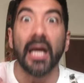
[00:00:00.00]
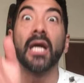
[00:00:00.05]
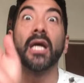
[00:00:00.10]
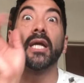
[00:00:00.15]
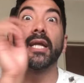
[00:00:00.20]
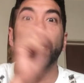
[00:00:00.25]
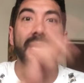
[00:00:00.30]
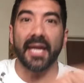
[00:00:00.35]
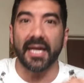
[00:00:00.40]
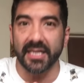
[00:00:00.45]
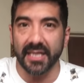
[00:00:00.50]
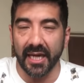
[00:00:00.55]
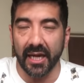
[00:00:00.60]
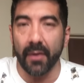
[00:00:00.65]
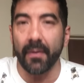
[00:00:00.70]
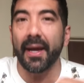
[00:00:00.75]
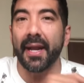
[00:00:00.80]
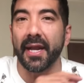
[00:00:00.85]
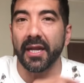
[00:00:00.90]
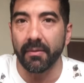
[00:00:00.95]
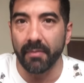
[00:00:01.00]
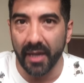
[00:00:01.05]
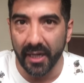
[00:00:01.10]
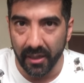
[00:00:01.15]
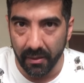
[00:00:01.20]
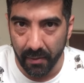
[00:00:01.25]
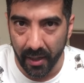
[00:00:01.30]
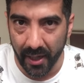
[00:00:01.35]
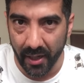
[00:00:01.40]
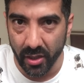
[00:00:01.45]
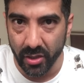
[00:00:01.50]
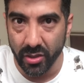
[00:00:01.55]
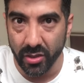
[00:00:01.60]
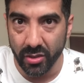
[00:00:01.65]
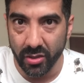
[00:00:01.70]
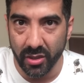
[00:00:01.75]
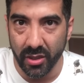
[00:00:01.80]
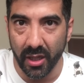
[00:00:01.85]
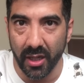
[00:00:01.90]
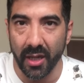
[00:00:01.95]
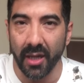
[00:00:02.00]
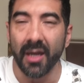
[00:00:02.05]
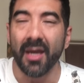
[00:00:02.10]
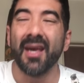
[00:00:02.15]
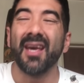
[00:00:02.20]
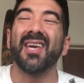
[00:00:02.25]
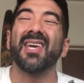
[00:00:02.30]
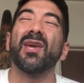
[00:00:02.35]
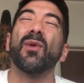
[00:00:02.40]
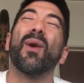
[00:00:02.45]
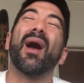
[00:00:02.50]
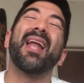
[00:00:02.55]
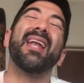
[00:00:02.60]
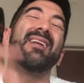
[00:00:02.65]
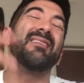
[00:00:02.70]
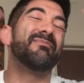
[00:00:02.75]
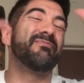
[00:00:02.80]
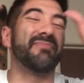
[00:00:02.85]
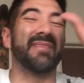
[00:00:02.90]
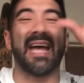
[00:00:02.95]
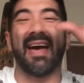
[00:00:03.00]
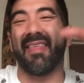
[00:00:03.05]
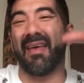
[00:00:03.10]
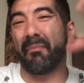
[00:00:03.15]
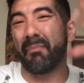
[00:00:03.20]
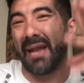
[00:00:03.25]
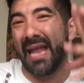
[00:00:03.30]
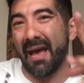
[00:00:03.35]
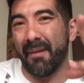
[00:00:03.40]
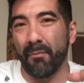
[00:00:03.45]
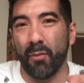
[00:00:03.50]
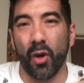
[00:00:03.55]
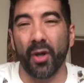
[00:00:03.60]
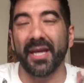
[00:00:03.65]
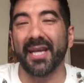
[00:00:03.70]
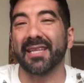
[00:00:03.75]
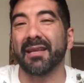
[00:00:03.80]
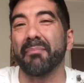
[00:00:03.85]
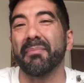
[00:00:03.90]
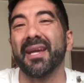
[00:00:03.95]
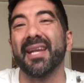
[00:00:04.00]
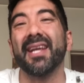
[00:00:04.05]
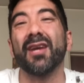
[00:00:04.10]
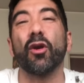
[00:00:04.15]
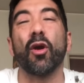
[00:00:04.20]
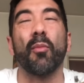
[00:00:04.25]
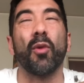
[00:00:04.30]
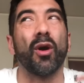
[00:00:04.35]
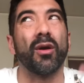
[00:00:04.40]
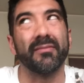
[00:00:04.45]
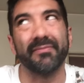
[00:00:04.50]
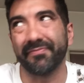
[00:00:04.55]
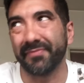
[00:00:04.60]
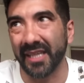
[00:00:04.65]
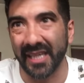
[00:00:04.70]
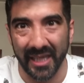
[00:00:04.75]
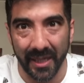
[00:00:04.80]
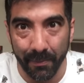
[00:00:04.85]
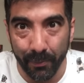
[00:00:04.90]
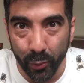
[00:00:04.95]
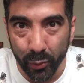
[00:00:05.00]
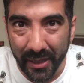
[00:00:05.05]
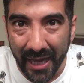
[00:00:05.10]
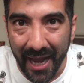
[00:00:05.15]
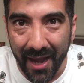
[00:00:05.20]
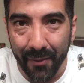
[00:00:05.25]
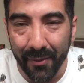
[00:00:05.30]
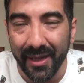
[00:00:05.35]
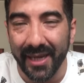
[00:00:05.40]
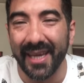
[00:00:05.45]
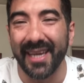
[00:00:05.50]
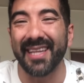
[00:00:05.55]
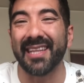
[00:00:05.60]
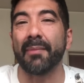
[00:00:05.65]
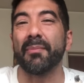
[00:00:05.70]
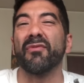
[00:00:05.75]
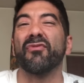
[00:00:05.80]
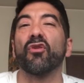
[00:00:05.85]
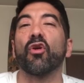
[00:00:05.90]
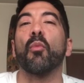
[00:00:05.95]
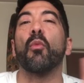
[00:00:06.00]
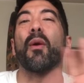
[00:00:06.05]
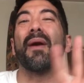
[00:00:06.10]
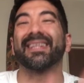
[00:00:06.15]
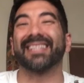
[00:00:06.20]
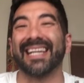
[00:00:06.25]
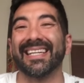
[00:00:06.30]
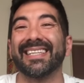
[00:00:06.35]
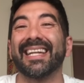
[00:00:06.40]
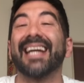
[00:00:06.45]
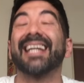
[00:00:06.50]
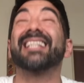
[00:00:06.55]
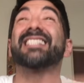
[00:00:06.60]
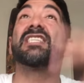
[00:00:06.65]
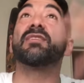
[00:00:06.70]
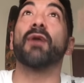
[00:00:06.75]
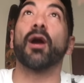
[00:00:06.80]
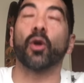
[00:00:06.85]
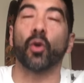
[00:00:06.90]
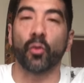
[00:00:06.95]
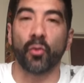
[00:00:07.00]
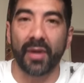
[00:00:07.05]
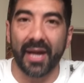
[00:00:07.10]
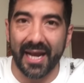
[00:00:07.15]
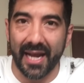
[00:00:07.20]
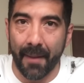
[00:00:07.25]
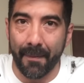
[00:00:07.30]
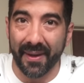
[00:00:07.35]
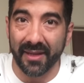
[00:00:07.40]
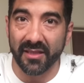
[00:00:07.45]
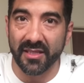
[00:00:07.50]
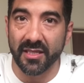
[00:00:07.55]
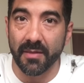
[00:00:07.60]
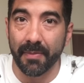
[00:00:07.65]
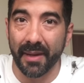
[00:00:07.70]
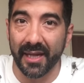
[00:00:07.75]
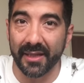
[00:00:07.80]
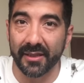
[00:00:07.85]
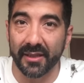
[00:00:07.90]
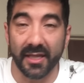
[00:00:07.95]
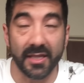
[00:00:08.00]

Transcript: Nacha Guevara, ni más ni menos, ¿sí? Igual, nada, bla, Moria también es como inimputable y también fue como bastante agresiva con una de las participantes,